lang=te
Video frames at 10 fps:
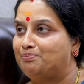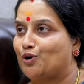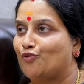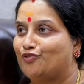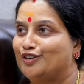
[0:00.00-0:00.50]

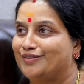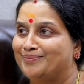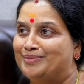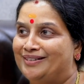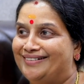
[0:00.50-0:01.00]

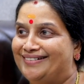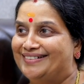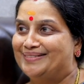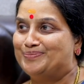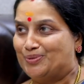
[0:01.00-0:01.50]
ప్రాఫిటబుల్
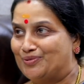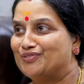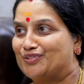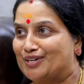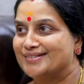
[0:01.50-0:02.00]
మూవీ
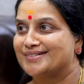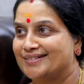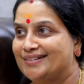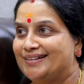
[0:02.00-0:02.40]
ఫర్ అస్